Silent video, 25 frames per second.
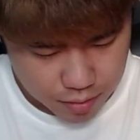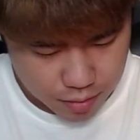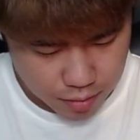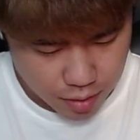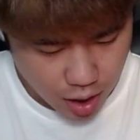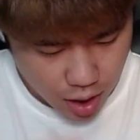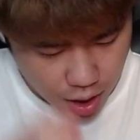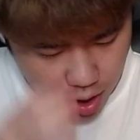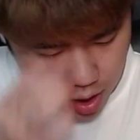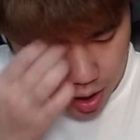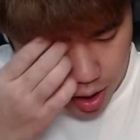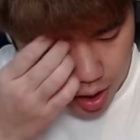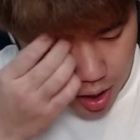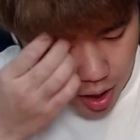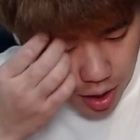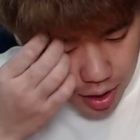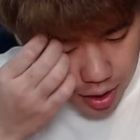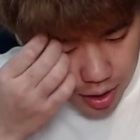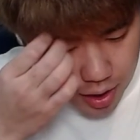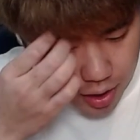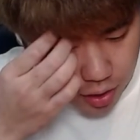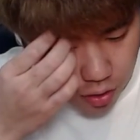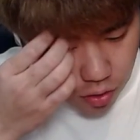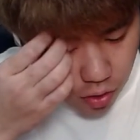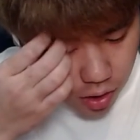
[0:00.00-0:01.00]
いやー、
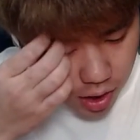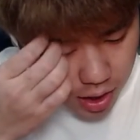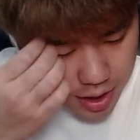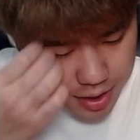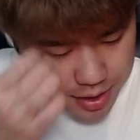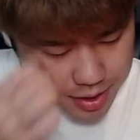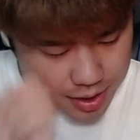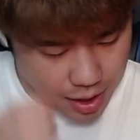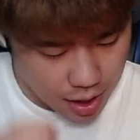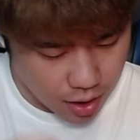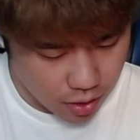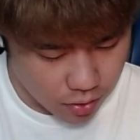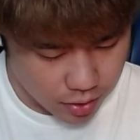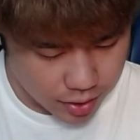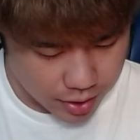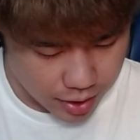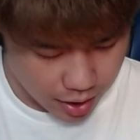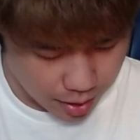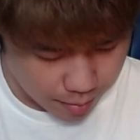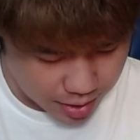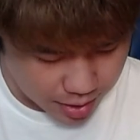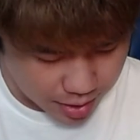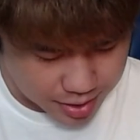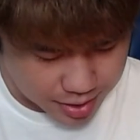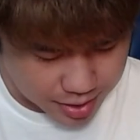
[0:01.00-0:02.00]
いい交換した。これ
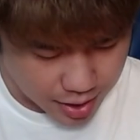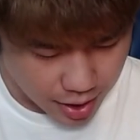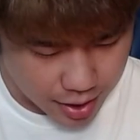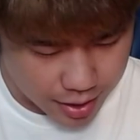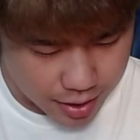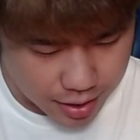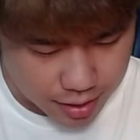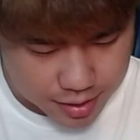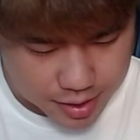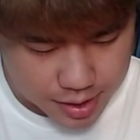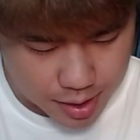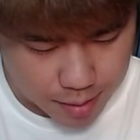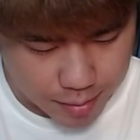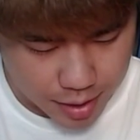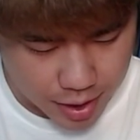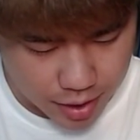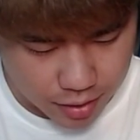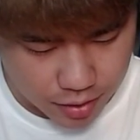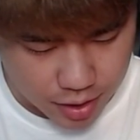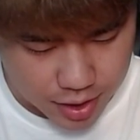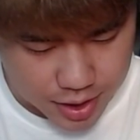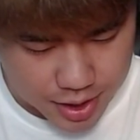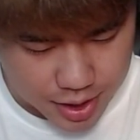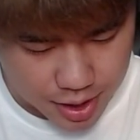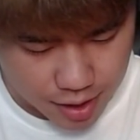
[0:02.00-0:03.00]
ね、マジ対角攻めれる
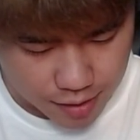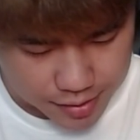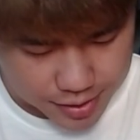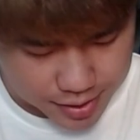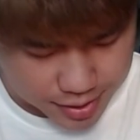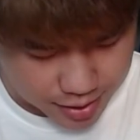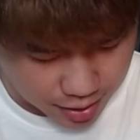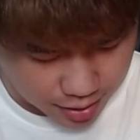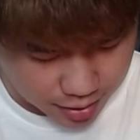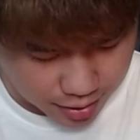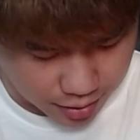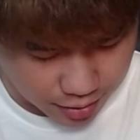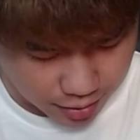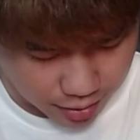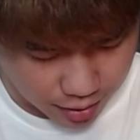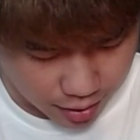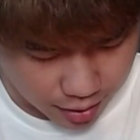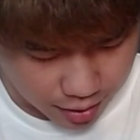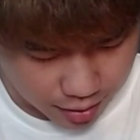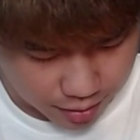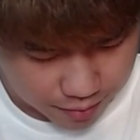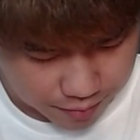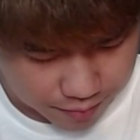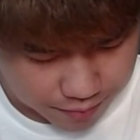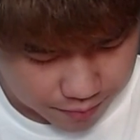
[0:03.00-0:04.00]
のは幸せなんだよね。